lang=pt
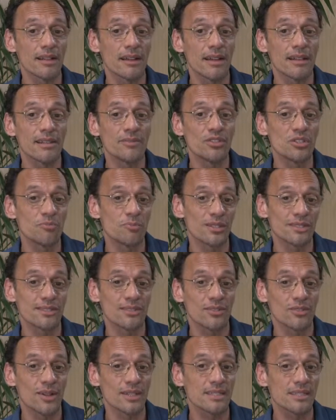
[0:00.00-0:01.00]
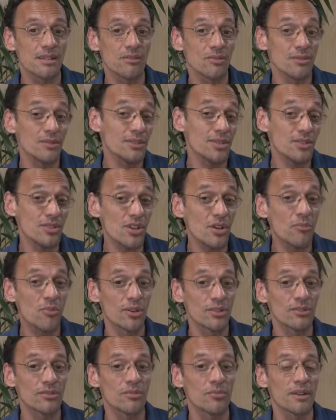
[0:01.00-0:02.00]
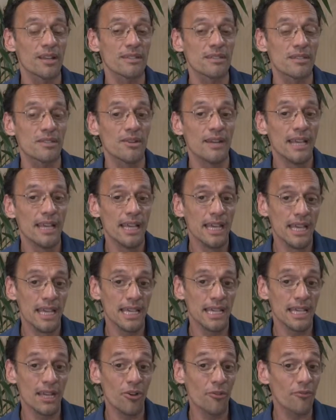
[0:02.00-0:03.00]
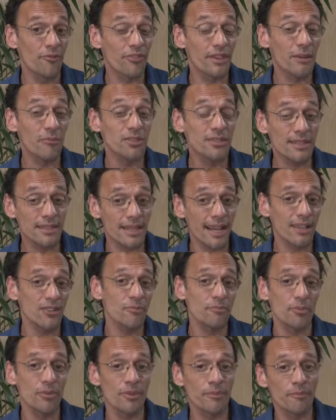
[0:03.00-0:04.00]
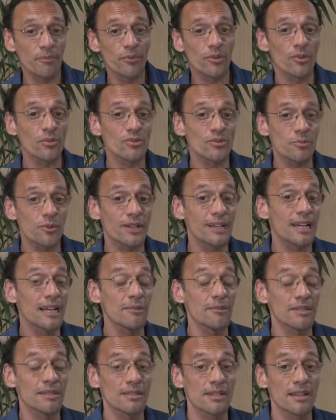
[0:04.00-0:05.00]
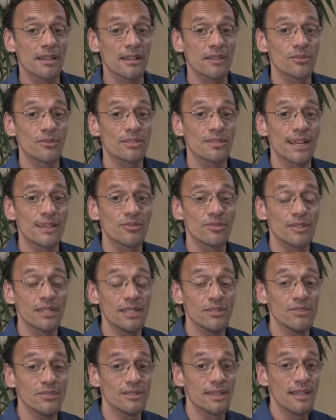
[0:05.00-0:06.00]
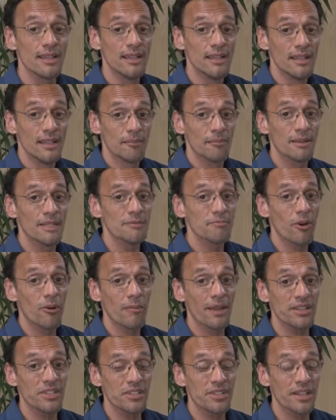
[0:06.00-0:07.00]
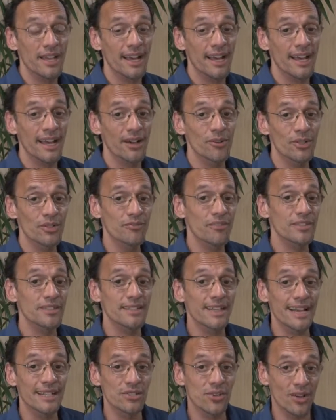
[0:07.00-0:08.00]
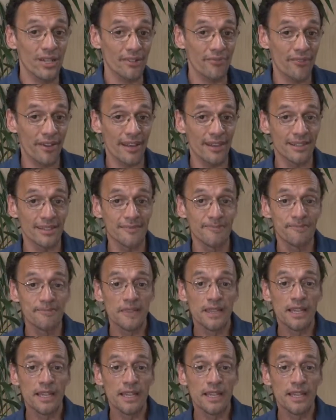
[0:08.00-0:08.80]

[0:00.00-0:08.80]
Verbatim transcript: a nível de pós-graduação não existiam muitos no Brasil. E eu fiquei muito atraído por, por alguns programas nos Estados Unidos, principalmente na Universidade Rockefeller.